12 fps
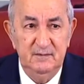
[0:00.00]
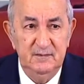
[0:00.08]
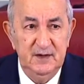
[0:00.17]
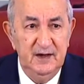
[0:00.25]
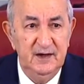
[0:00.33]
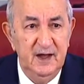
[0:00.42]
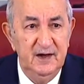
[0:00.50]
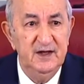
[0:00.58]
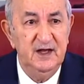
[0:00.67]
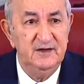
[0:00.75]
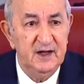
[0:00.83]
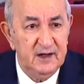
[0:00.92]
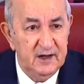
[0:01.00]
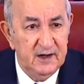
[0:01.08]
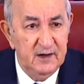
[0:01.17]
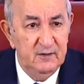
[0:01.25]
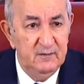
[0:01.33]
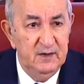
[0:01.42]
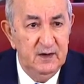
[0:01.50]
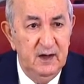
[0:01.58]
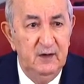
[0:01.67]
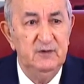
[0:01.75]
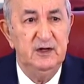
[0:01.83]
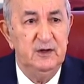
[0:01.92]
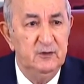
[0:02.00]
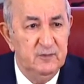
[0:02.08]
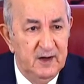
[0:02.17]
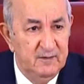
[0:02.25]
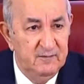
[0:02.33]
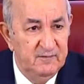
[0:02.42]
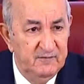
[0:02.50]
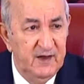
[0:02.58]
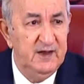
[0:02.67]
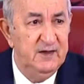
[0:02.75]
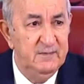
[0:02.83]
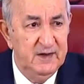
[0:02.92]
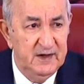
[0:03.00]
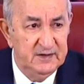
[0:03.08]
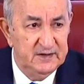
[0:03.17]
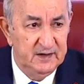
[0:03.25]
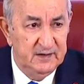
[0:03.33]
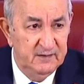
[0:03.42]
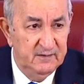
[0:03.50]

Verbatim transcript: يعني أن يحتقرهم أو يظلمهم في أي بلد كان